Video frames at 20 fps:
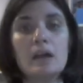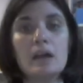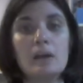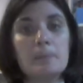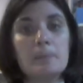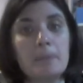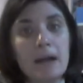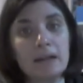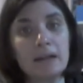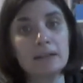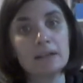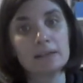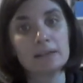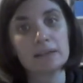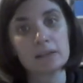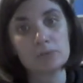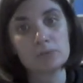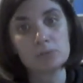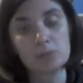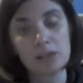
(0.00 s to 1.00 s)
Ma anche il
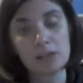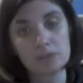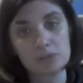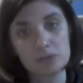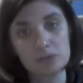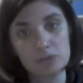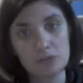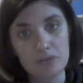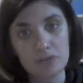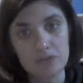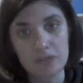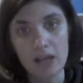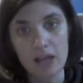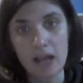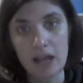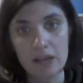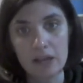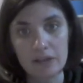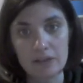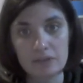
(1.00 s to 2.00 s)
Granducato di
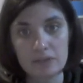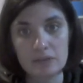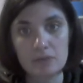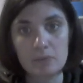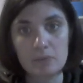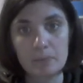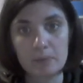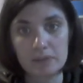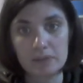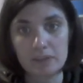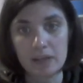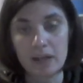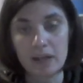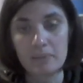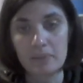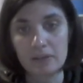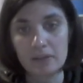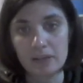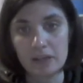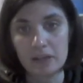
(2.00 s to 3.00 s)
Toscana si comporterà
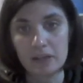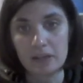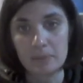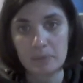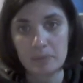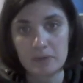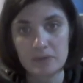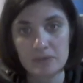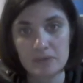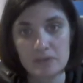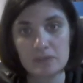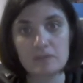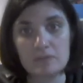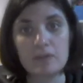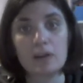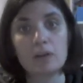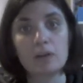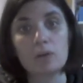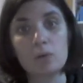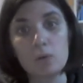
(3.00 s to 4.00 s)
in maniera
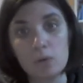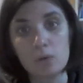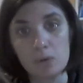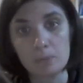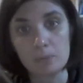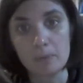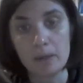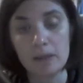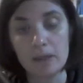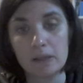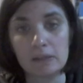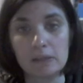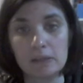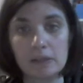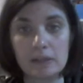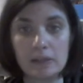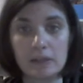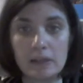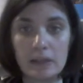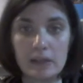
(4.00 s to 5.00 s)
repressiva, come
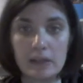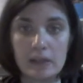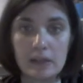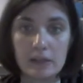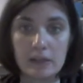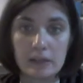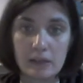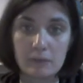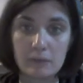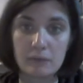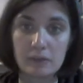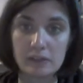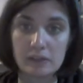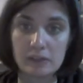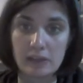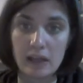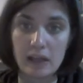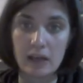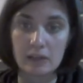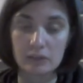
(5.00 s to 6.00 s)
il eh, re
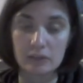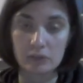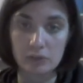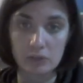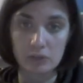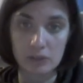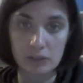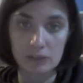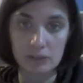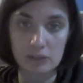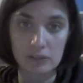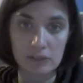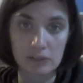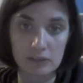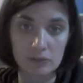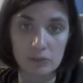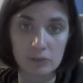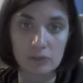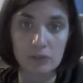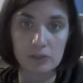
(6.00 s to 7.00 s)
Ferdinando nei
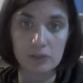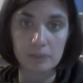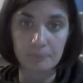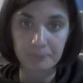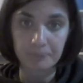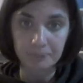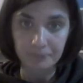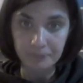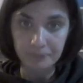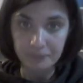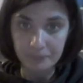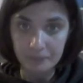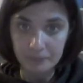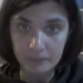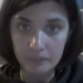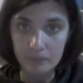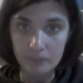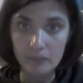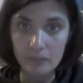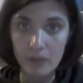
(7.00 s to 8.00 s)
territori
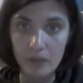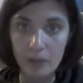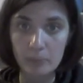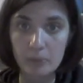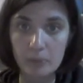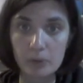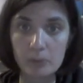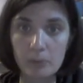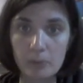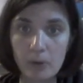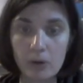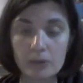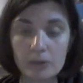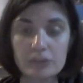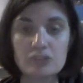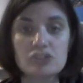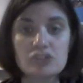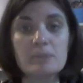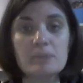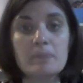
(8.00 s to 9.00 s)

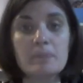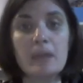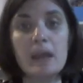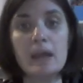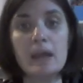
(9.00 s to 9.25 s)
borbonici